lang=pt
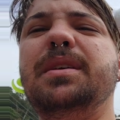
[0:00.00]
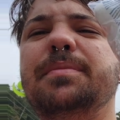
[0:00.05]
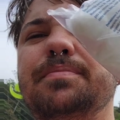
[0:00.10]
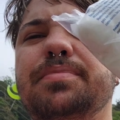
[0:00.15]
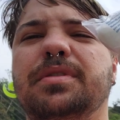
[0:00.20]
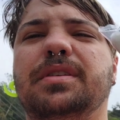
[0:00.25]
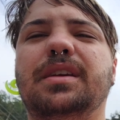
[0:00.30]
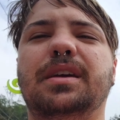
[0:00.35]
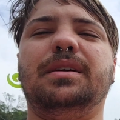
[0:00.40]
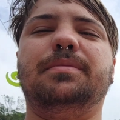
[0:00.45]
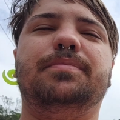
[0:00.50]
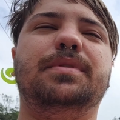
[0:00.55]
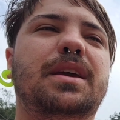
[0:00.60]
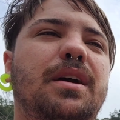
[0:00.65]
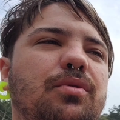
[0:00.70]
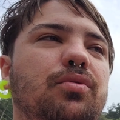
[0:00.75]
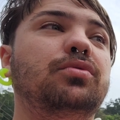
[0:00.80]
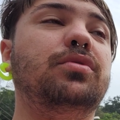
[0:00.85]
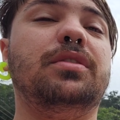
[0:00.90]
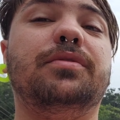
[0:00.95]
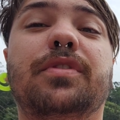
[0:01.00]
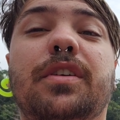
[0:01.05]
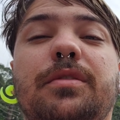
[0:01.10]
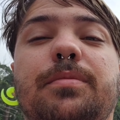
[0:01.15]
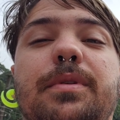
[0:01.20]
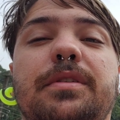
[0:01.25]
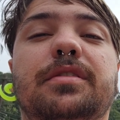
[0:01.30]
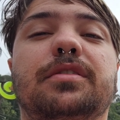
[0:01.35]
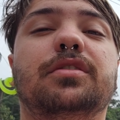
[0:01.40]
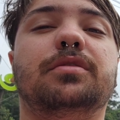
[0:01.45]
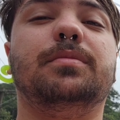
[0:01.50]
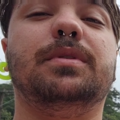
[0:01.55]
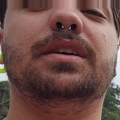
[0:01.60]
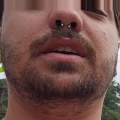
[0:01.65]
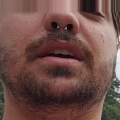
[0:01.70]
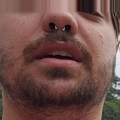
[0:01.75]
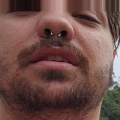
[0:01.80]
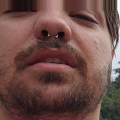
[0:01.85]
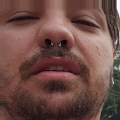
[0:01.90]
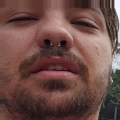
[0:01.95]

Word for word: porque a Bia usa, faz bastante maquiagem,